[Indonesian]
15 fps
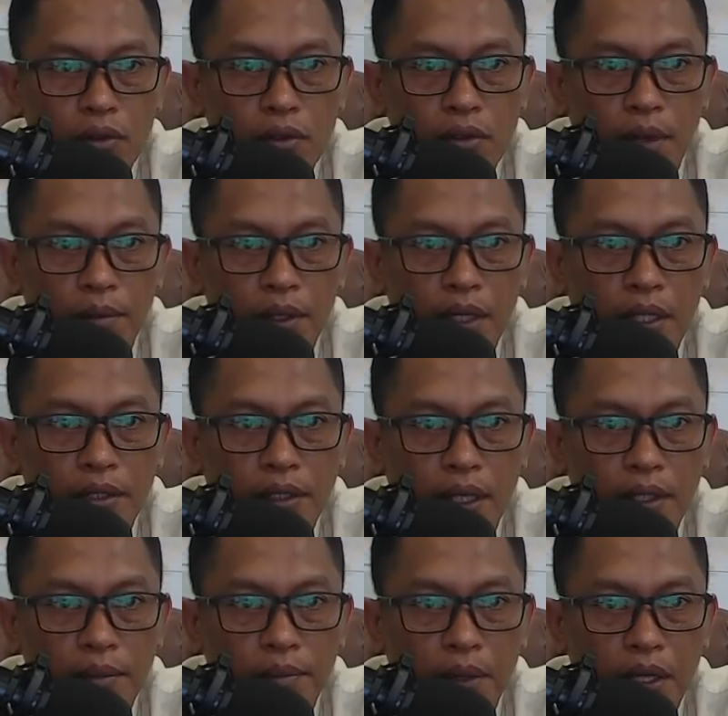dan
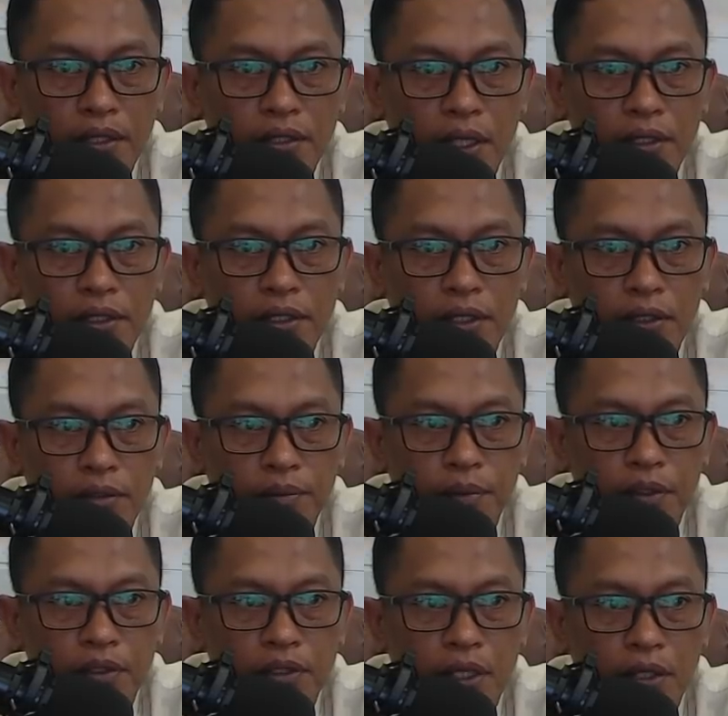mendatangi para saksi satu
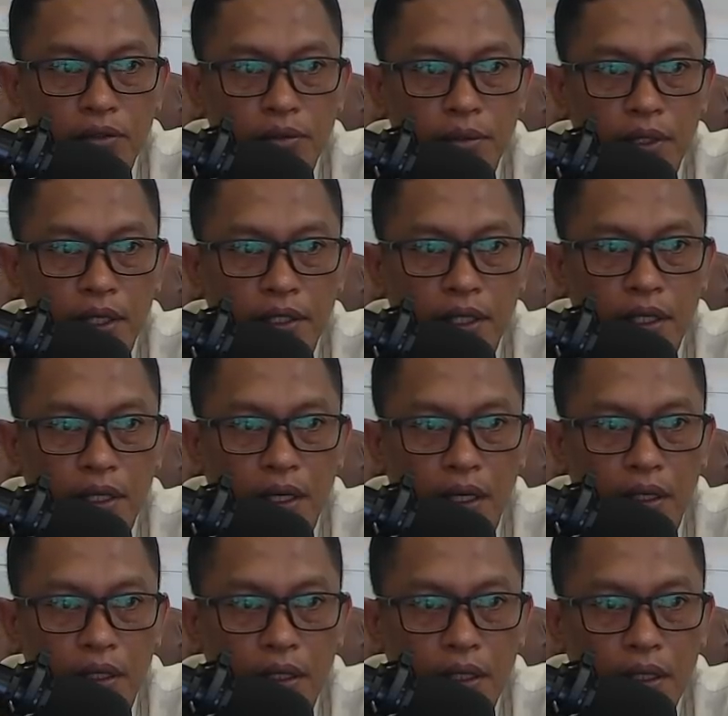persatu
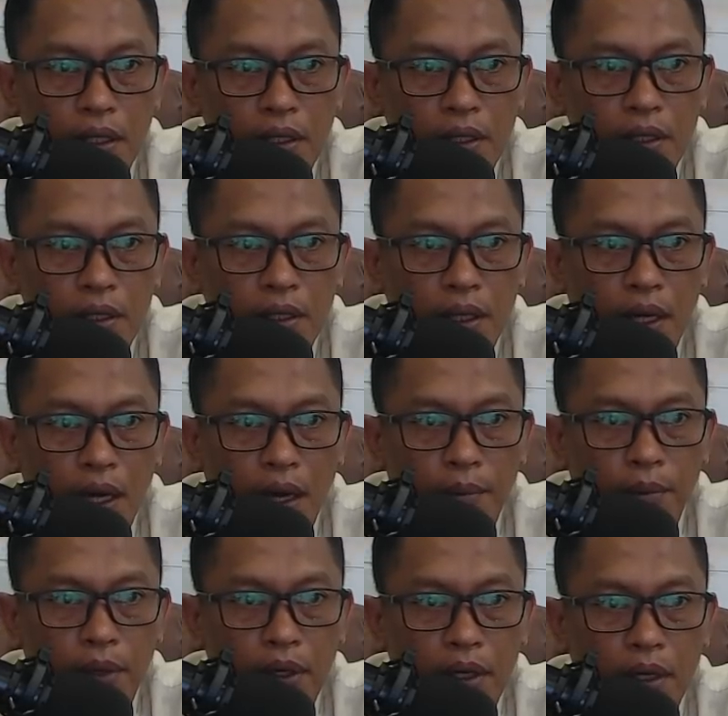menanyakan,
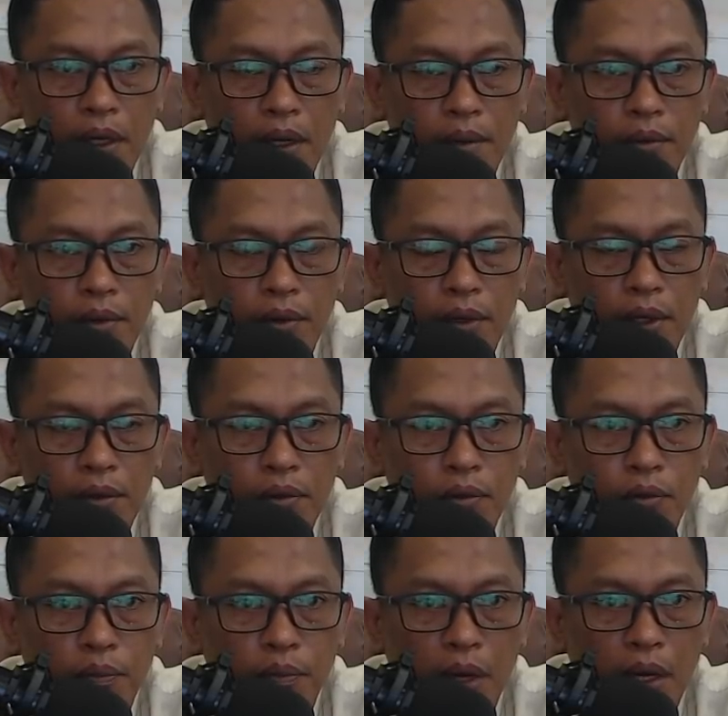"Apakah kamu orang
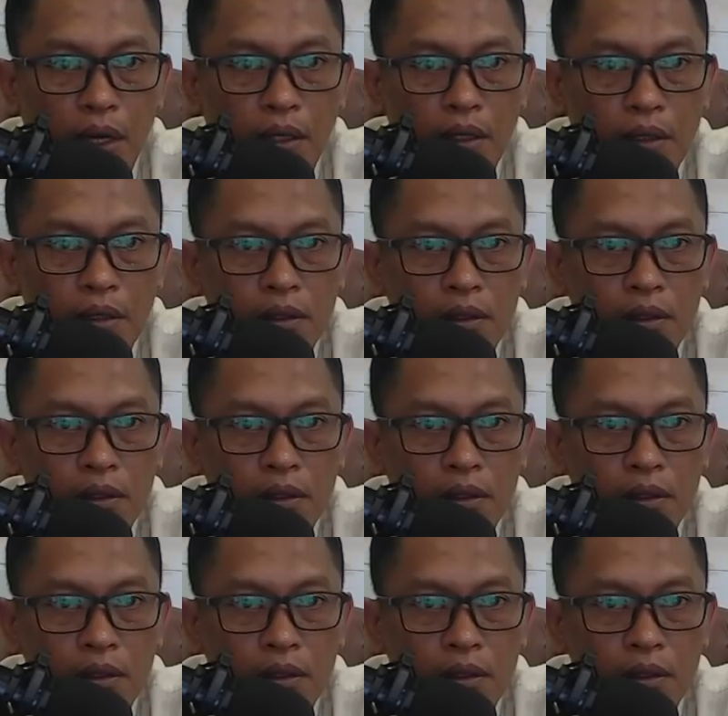Kupang?"